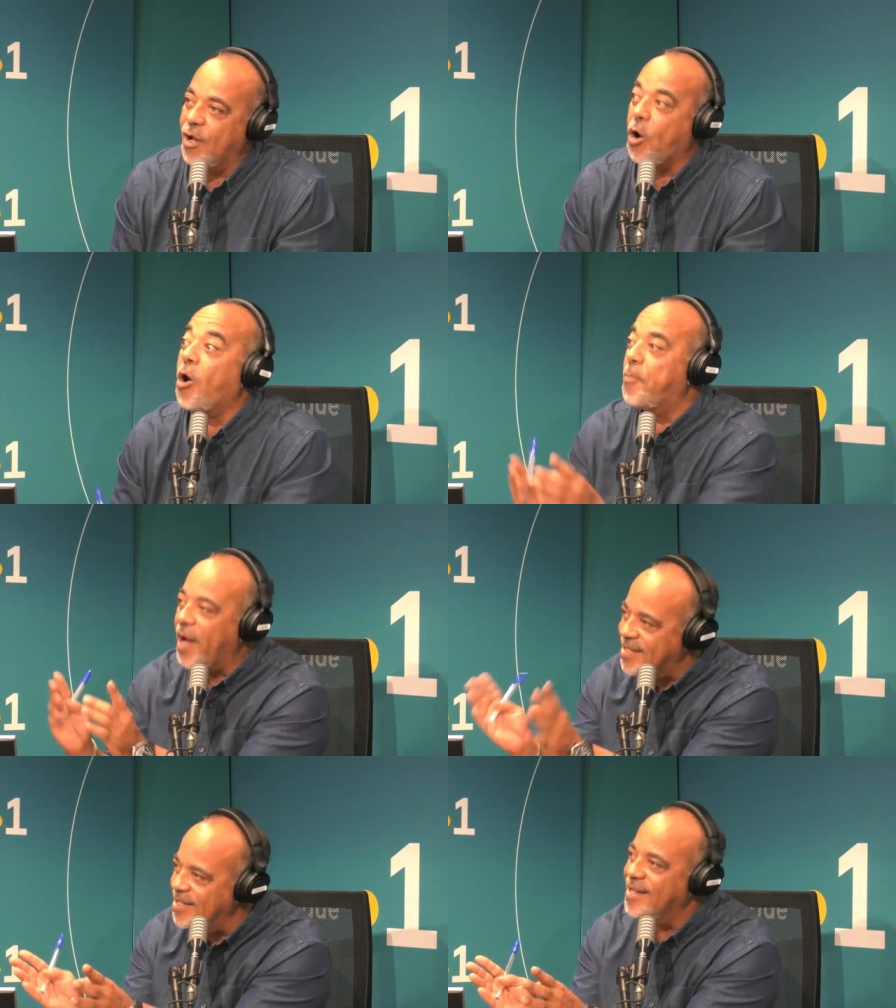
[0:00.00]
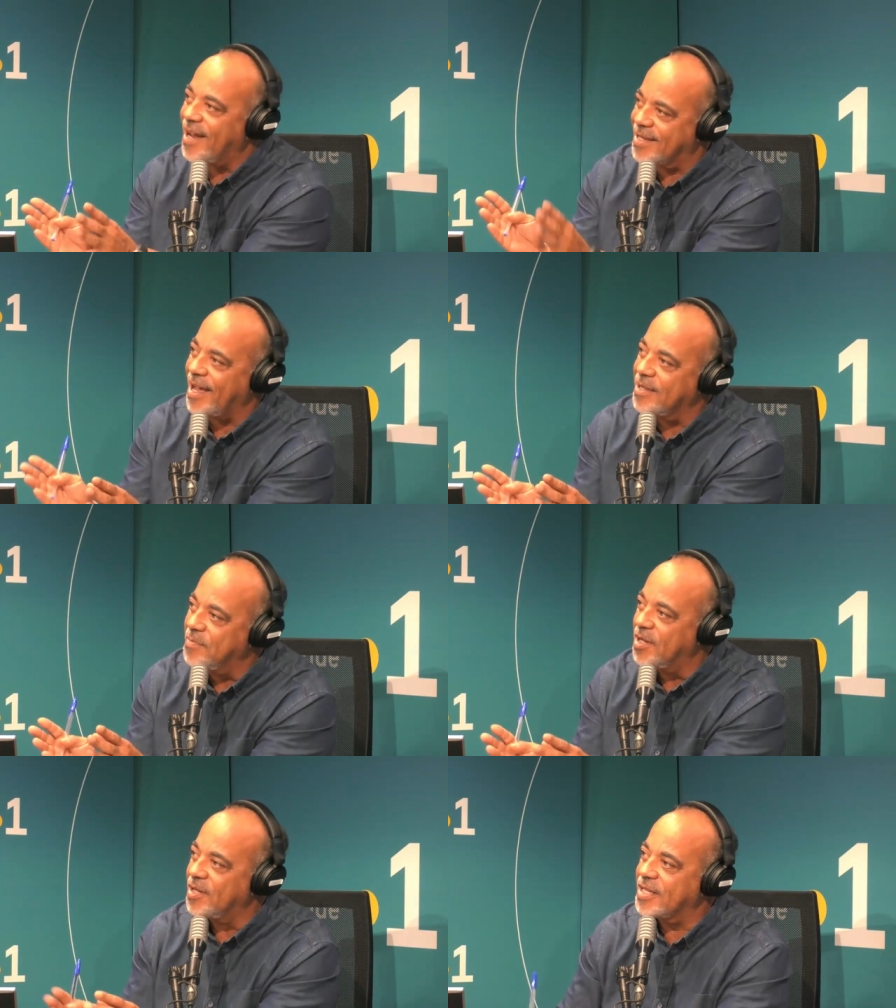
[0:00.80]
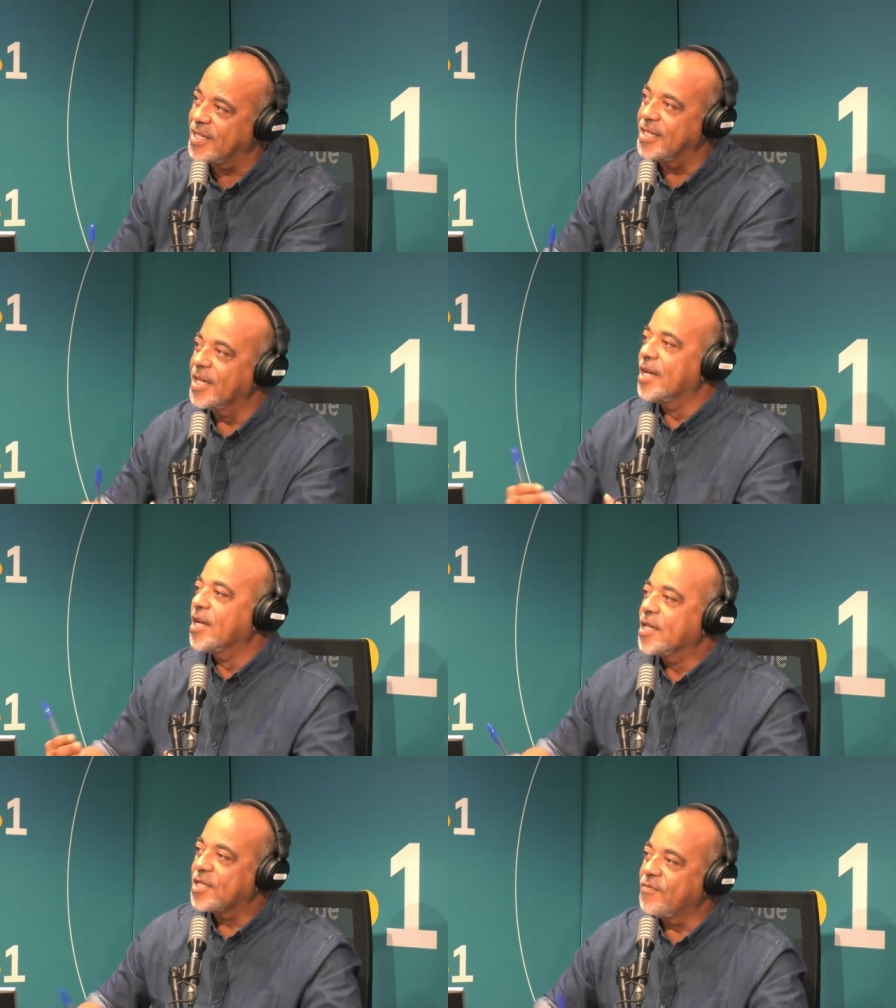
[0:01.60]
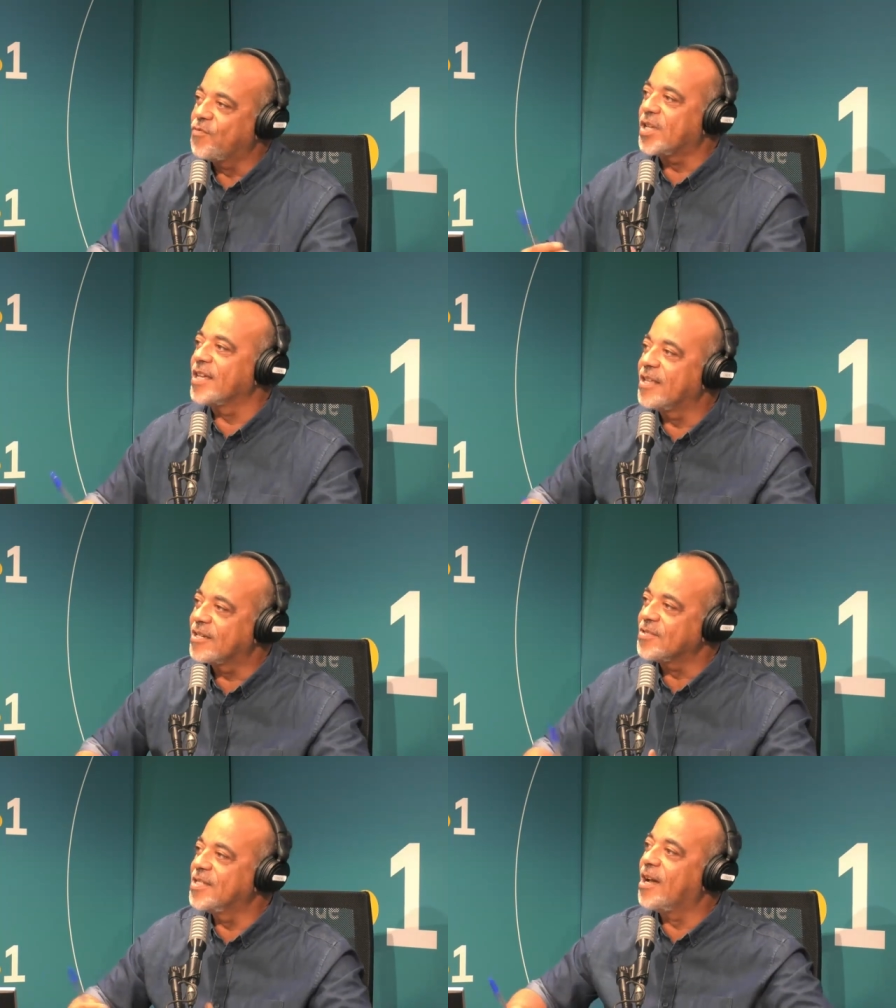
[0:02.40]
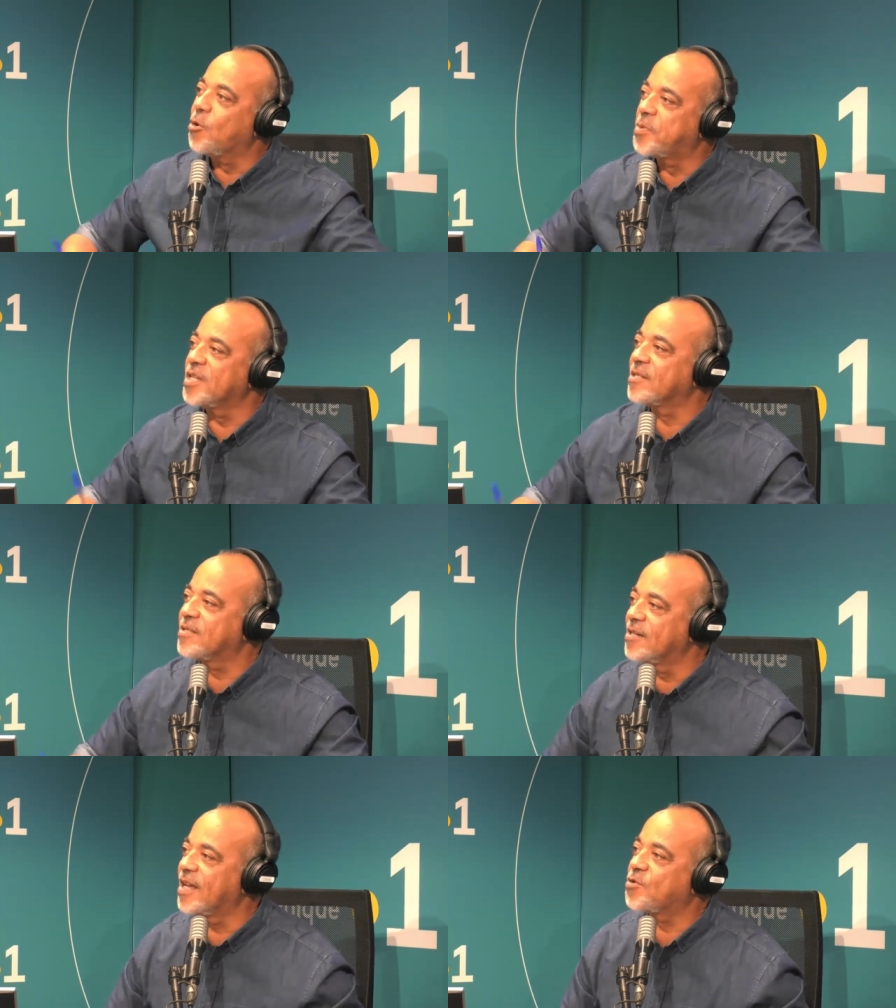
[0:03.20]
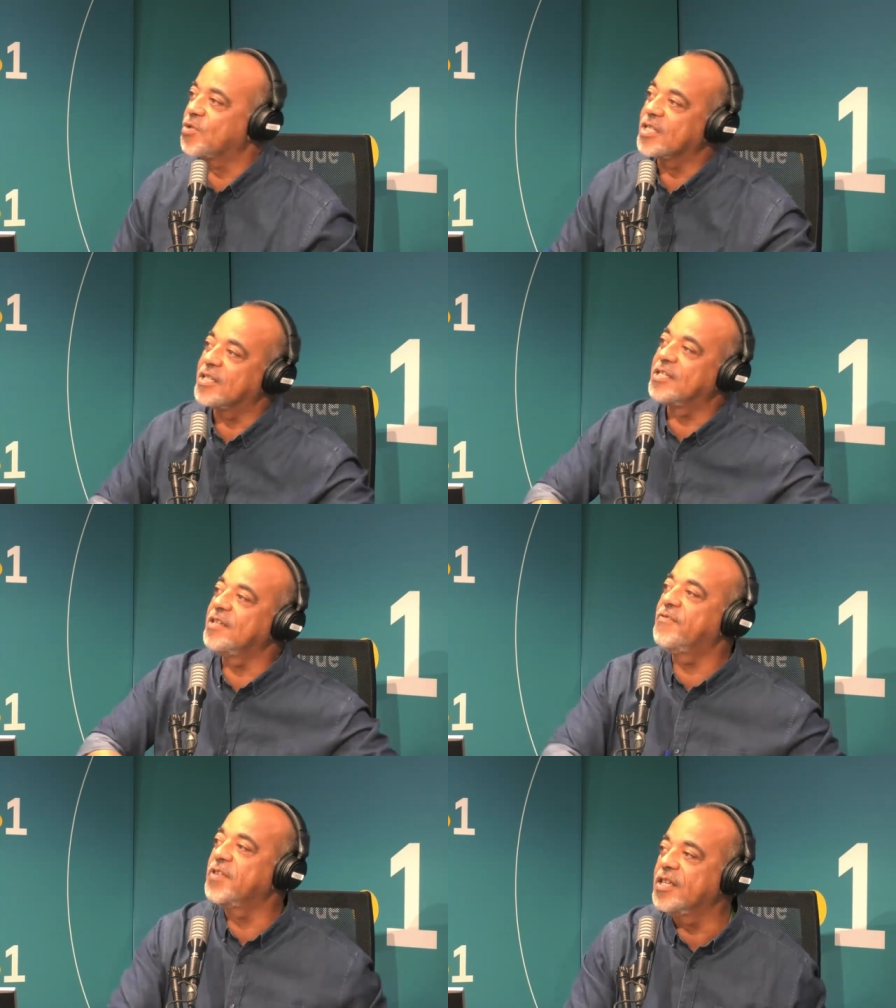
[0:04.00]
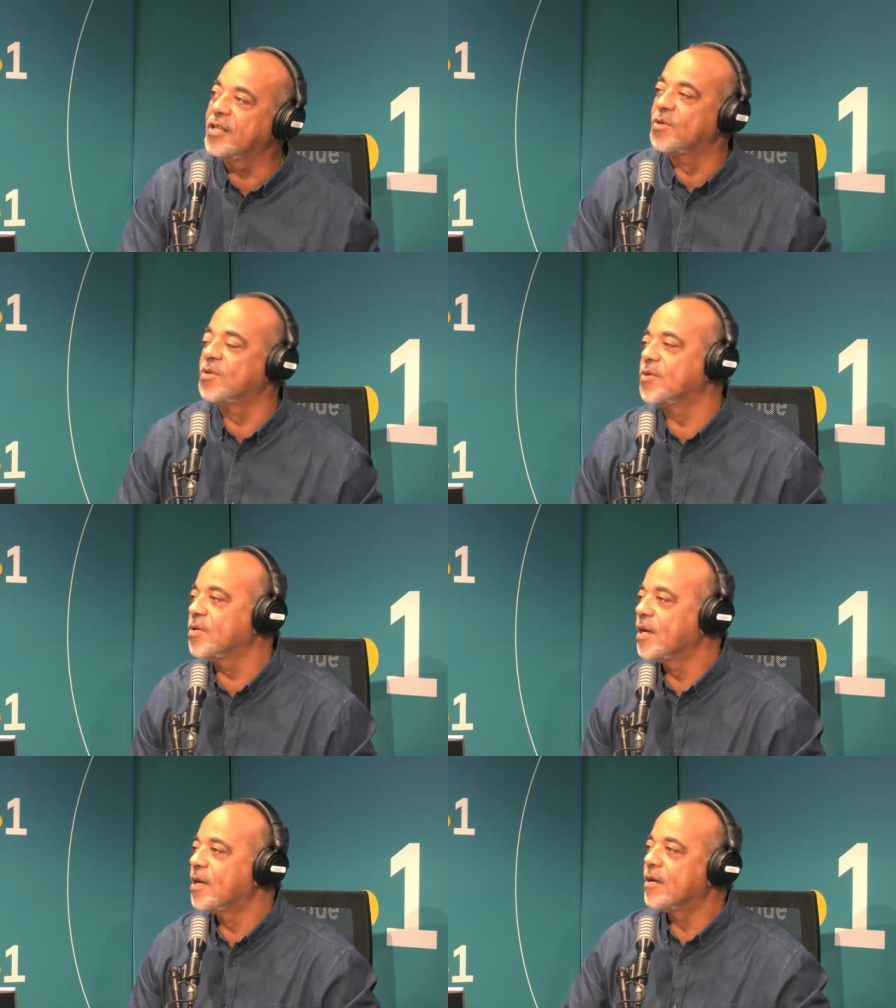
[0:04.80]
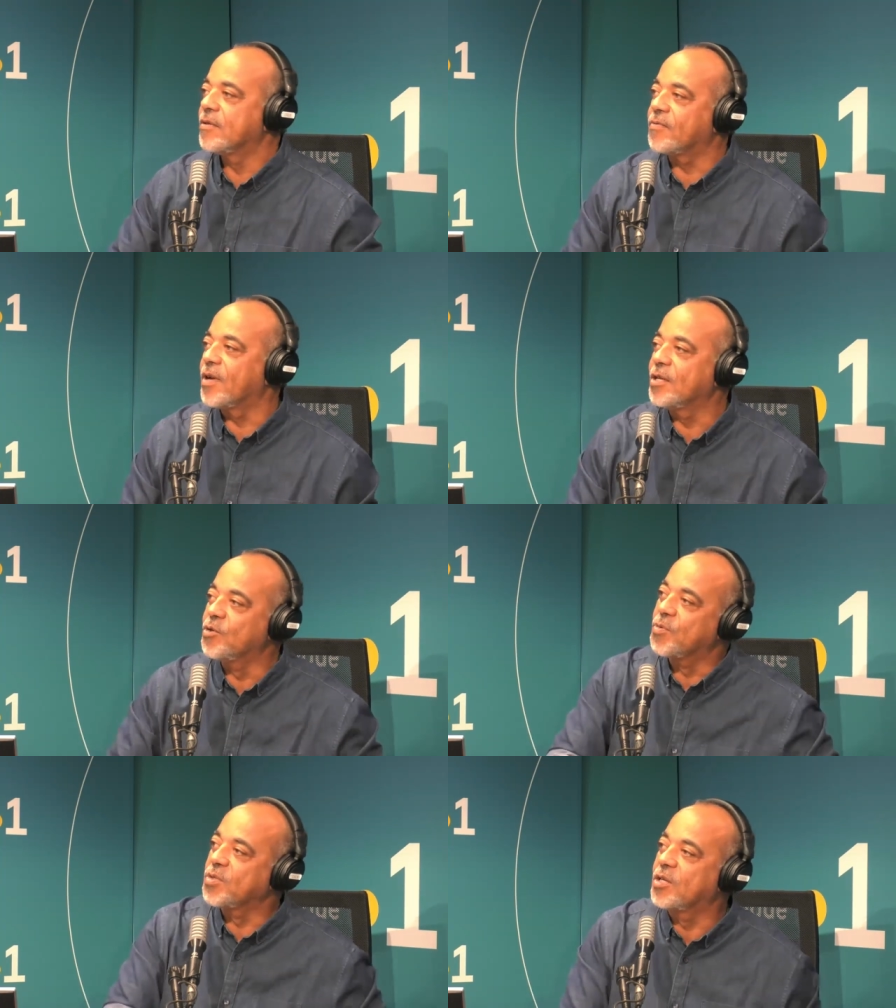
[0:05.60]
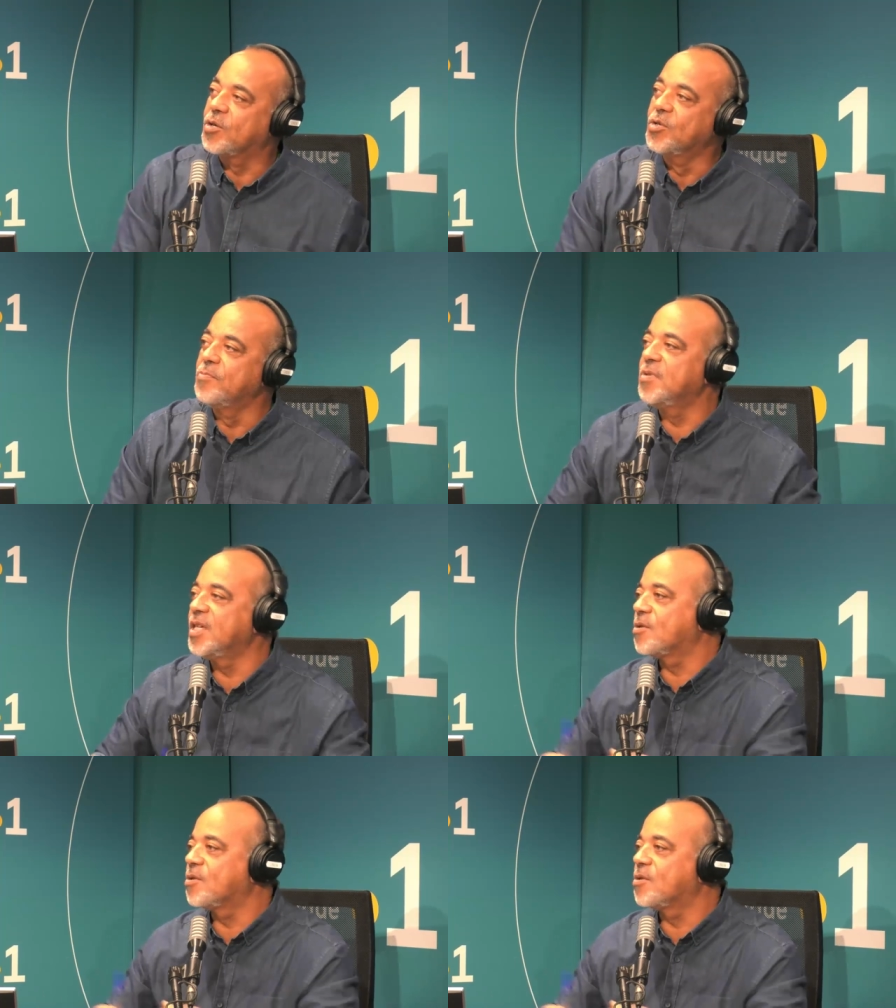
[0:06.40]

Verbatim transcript: hors parti là, carrément, et qui qui voudraient être des candidats représentant la société civile, vous voyez, le monde économique,